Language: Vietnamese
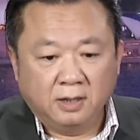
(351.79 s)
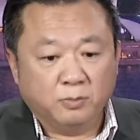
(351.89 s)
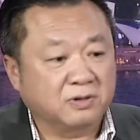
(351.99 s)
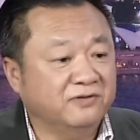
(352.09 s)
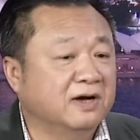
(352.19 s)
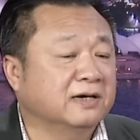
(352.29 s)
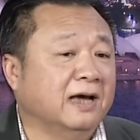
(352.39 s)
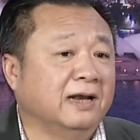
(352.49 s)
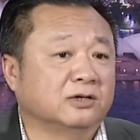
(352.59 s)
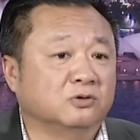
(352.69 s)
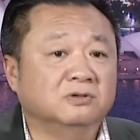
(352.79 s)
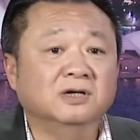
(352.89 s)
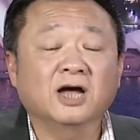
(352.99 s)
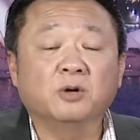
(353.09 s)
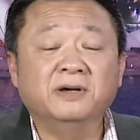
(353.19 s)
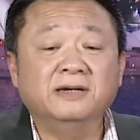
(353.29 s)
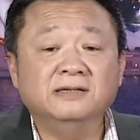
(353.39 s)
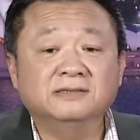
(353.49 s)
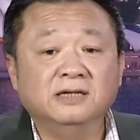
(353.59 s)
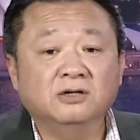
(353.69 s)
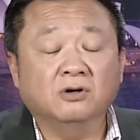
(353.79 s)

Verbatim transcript: một cái vấn đề là Thủ tướng Albanese